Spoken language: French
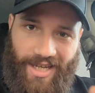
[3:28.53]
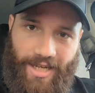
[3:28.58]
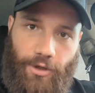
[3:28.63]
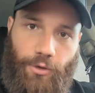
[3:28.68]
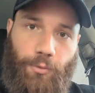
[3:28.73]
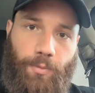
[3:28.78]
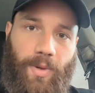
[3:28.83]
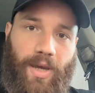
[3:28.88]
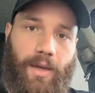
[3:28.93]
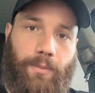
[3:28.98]

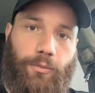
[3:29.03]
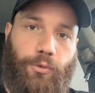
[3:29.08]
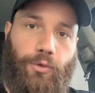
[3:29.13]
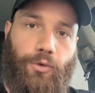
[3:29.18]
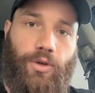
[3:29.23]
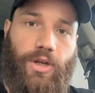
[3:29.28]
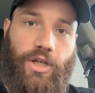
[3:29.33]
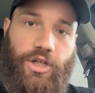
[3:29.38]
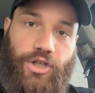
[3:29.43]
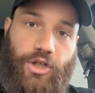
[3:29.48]
récupère
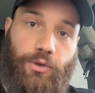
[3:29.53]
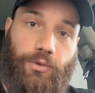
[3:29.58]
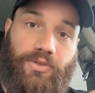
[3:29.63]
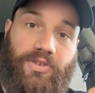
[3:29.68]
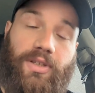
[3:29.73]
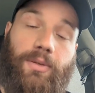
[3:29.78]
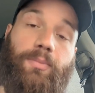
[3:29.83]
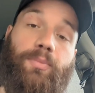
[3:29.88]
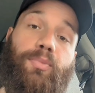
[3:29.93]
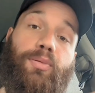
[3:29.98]
mieux et j'ai
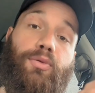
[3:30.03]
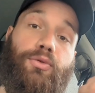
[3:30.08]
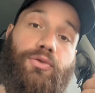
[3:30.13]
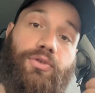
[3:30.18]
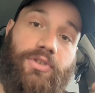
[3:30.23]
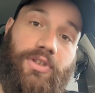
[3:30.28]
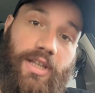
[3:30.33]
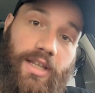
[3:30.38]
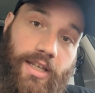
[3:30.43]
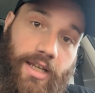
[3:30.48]
aussi
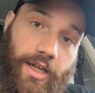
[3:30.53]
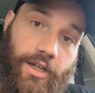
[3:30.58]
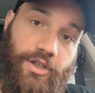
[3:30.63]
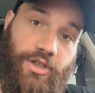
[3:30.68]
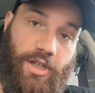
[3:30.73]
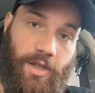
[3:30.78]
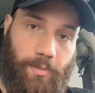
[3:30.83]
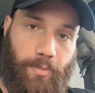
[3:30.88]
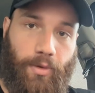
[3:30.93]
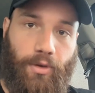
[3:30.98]
plus
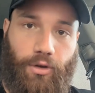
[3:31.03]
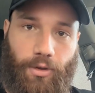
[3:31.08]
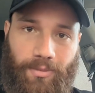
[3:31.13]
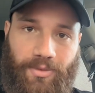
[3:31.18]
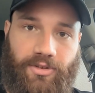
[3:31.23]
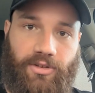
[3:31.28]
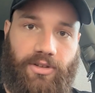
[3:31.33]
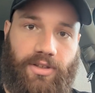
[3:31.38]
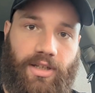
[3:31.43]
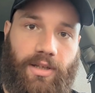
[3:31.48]
d'énergie pendant
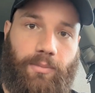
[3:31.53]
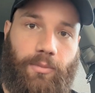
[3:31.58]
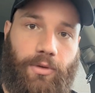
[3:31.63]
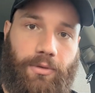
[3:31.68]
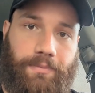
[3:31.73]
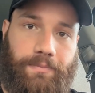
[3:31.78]
mes entraînements.